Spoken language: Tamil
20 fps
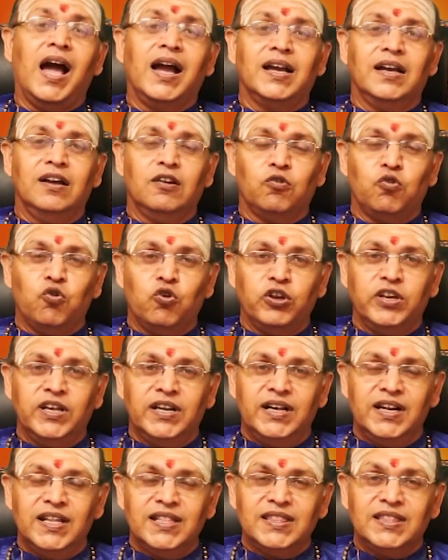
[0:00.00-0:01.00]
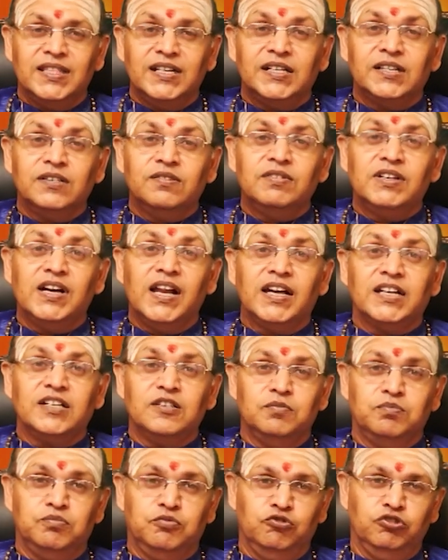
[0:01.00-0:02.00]
அங்கே கோயிலில்
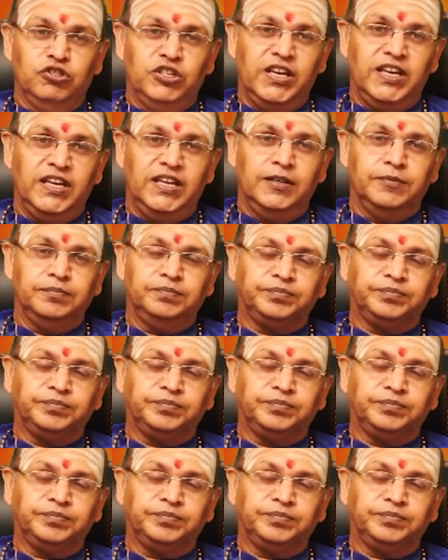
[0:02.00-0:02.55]
திருவிளக்கு பூஜை